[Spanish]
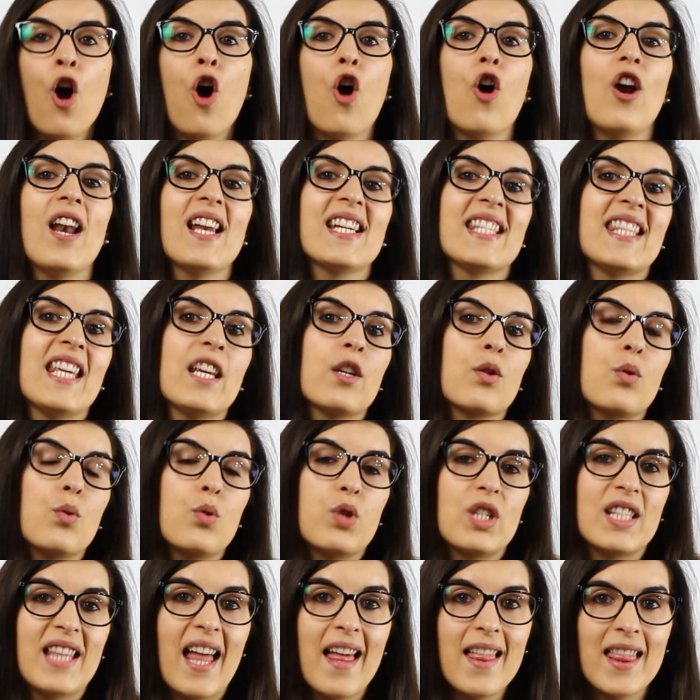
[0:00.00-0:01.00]
o las
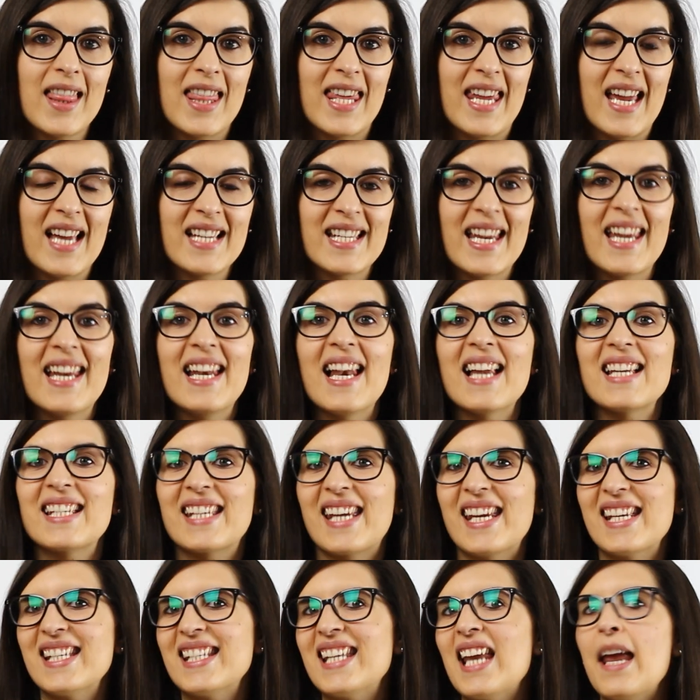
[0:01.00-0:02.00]
circunstancias en las
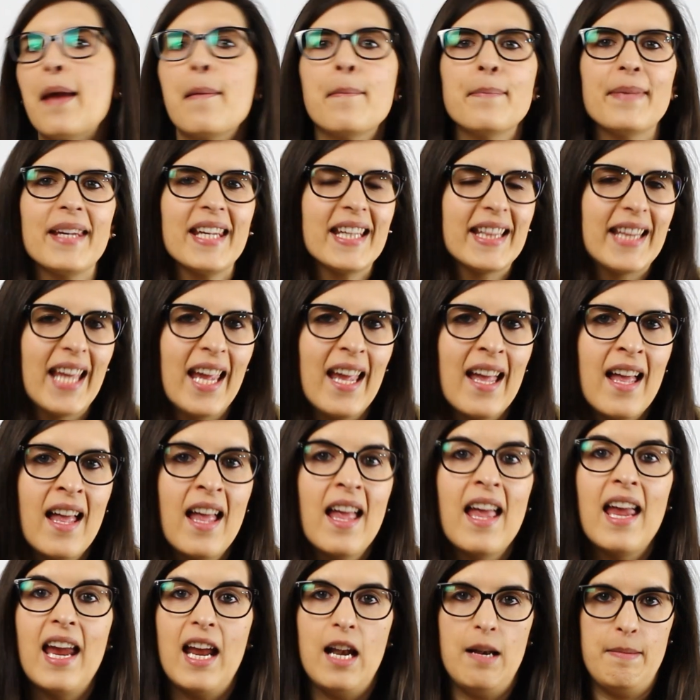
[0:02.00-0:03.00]
que se emite
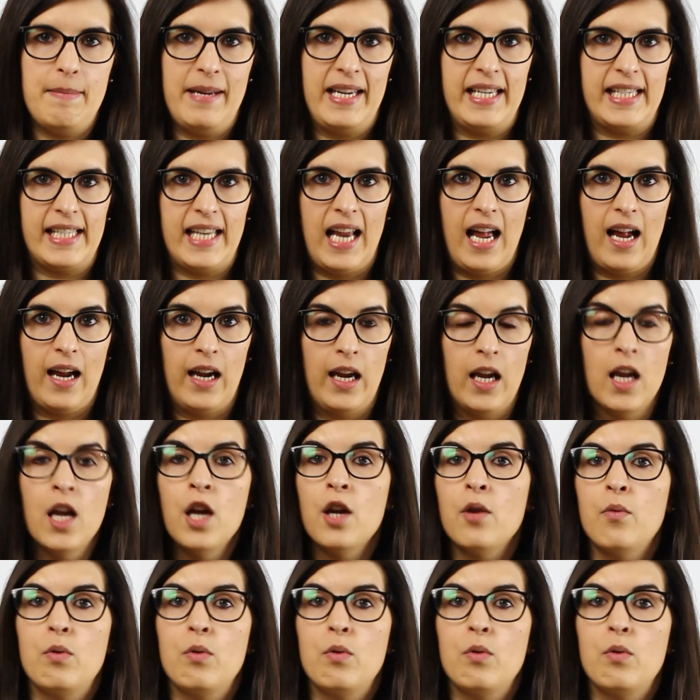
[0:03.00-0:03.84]
el mensaje.